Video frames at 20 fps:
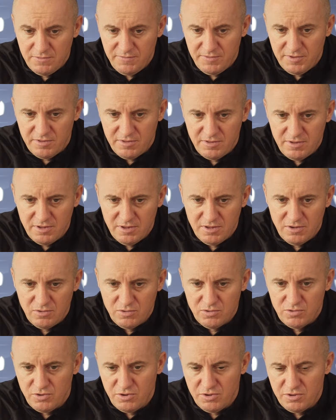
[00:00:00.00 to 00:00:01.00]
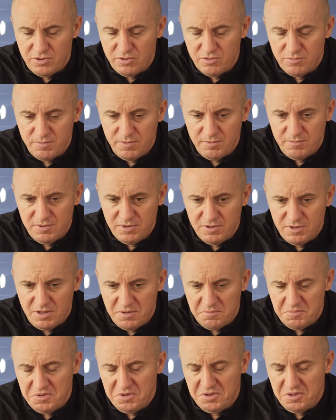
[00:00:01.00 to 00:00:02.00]
kwestia, o której też
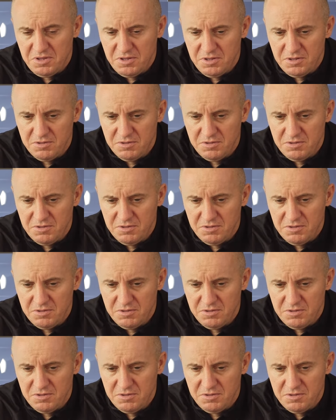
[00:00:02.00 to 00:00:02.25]
pamiętamy.